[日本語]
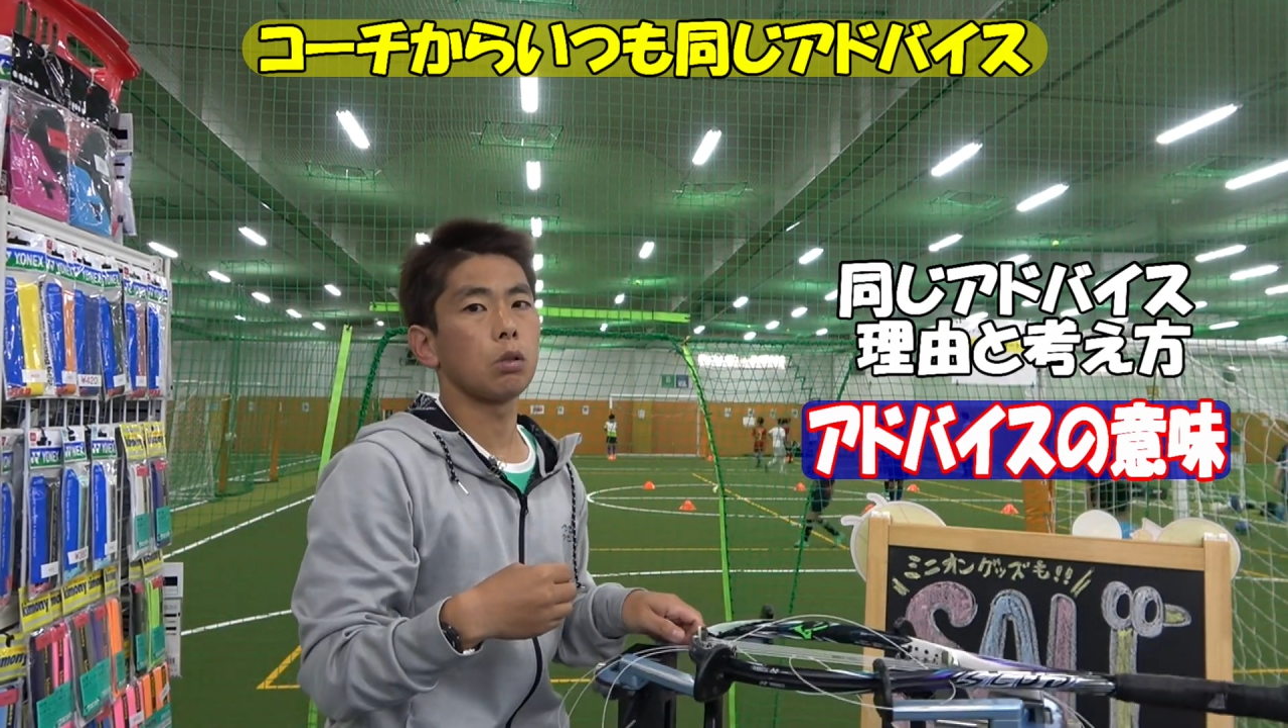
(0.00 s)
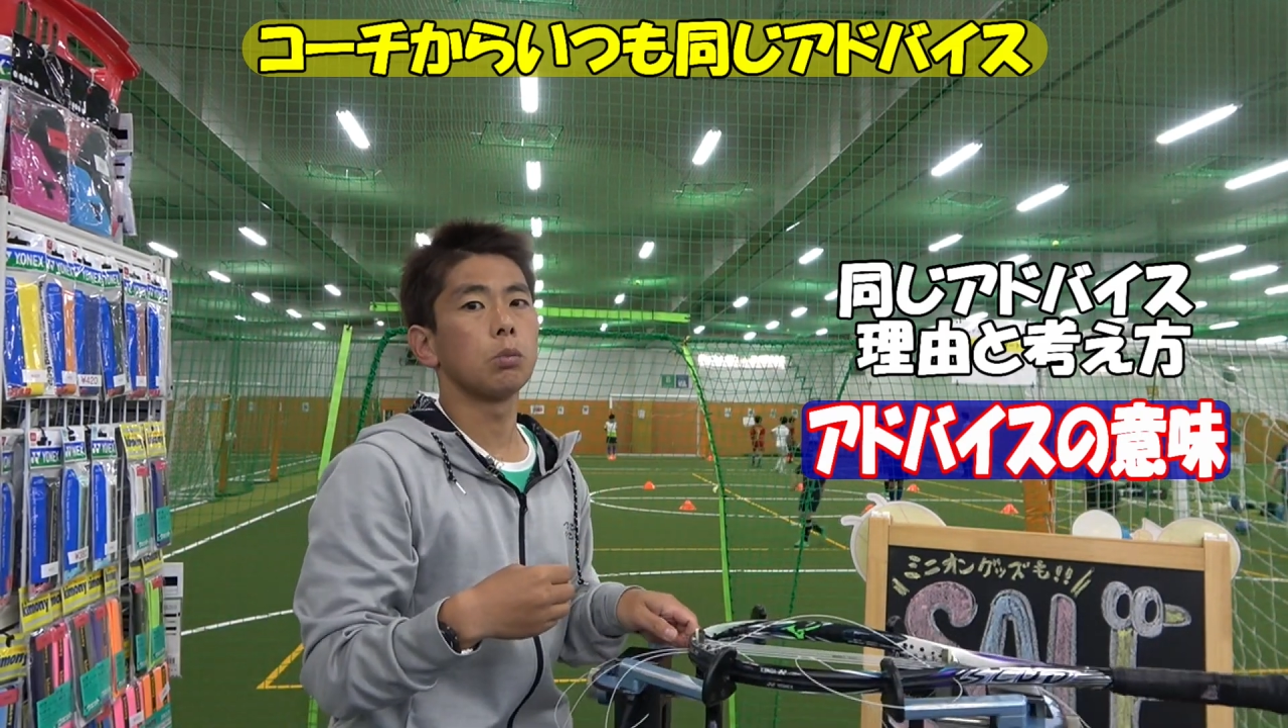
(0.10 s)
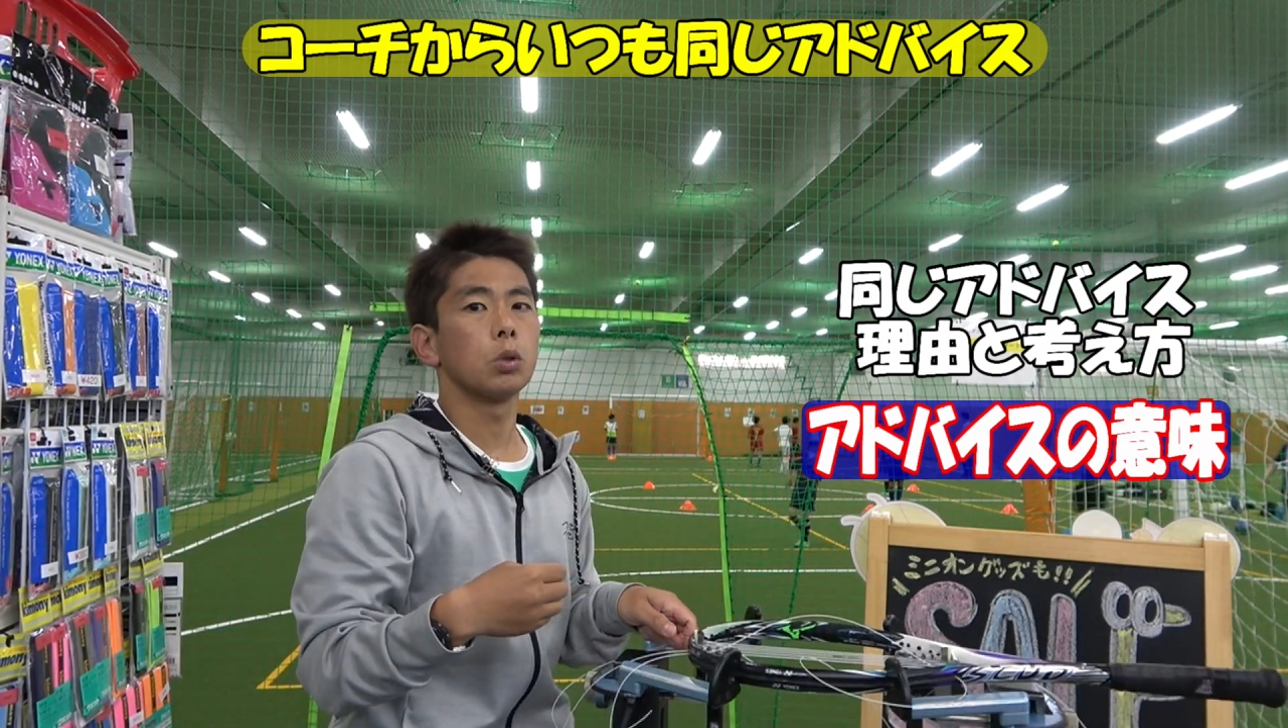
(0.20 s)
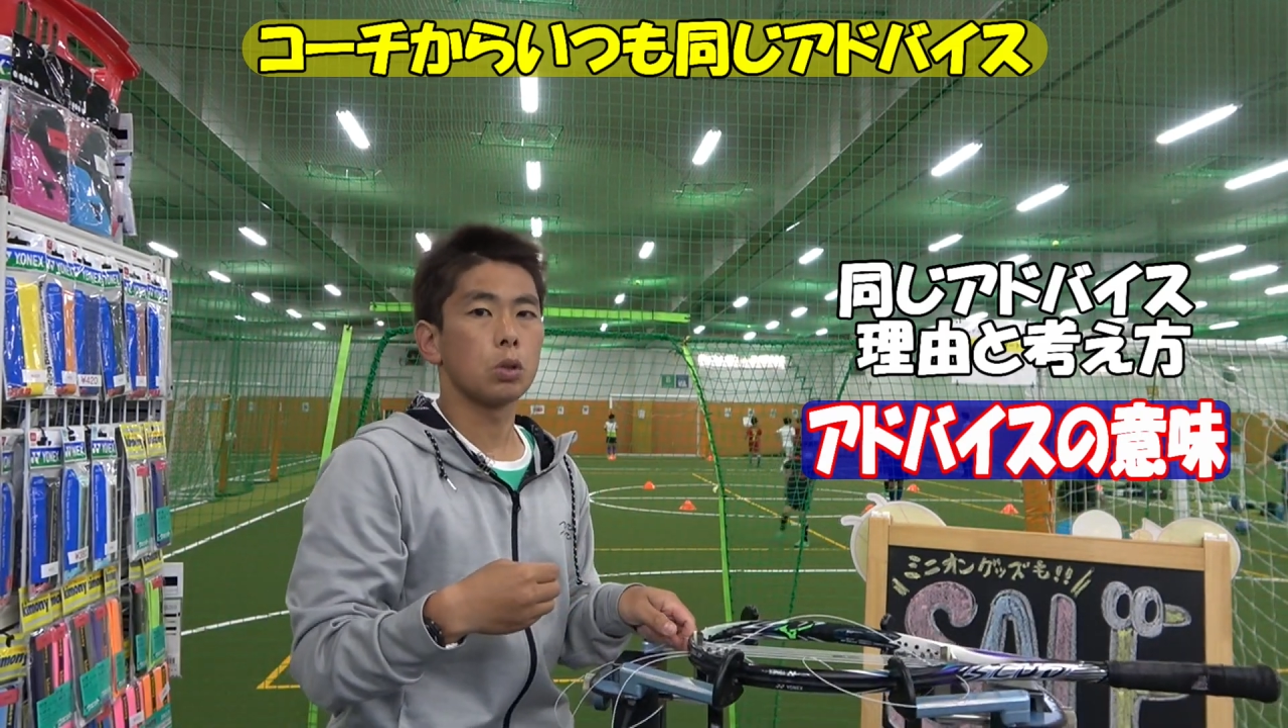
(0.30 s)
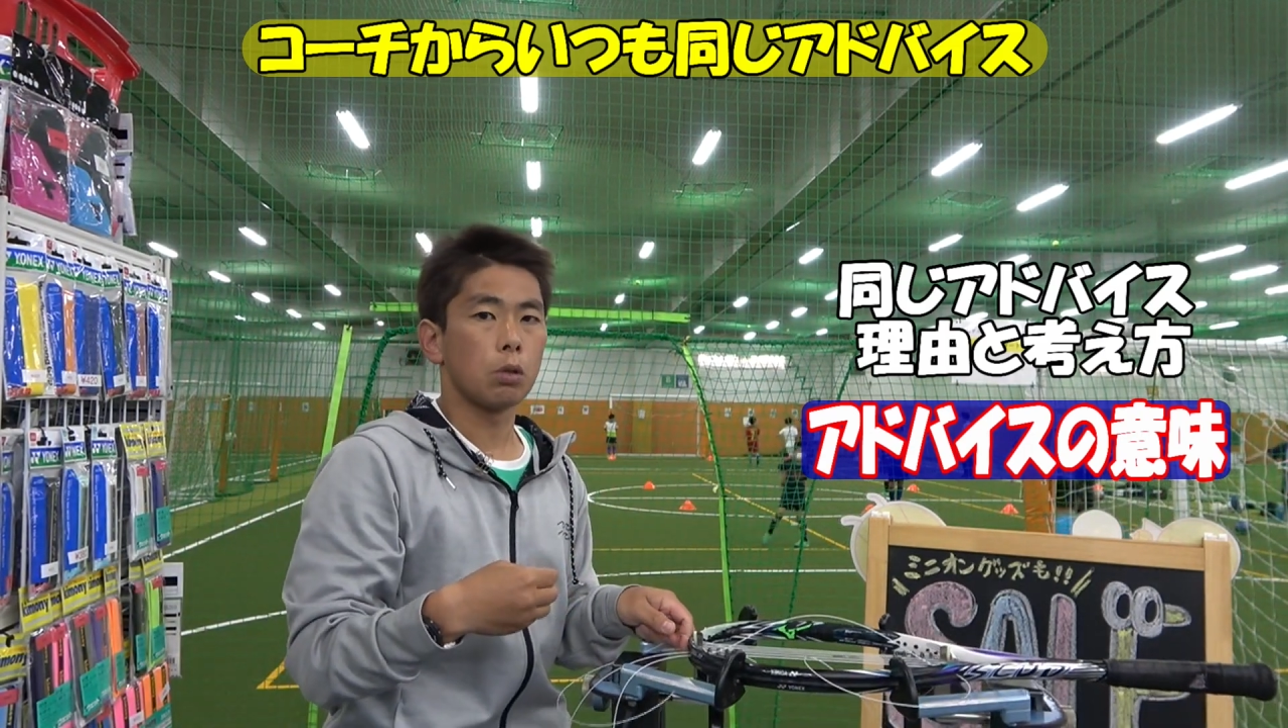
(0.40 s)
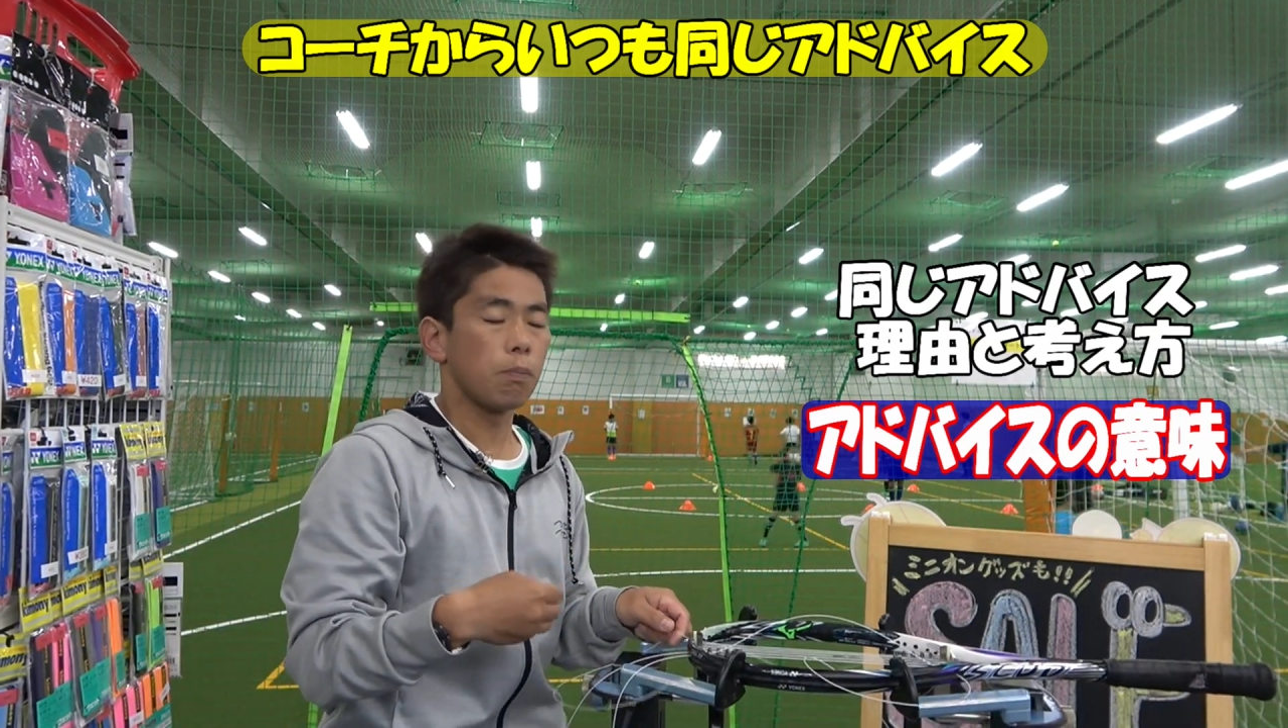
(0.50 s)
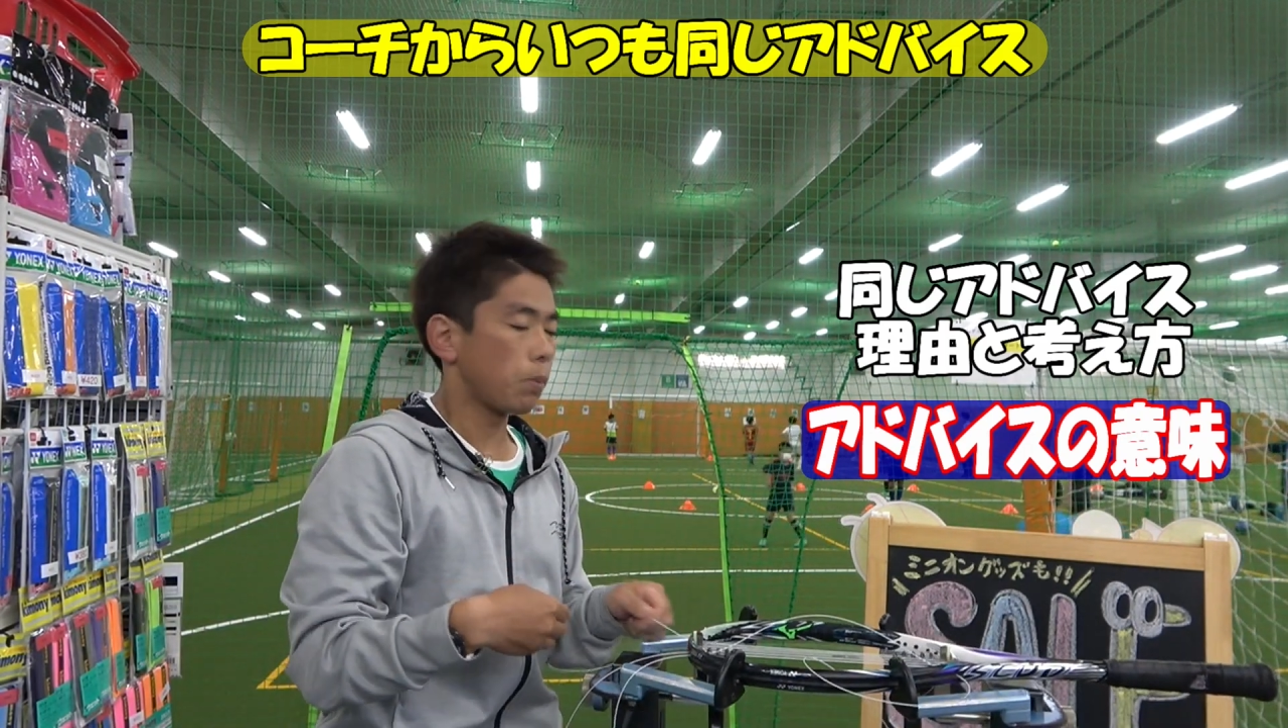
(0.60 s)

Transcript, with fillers: と思うんですよ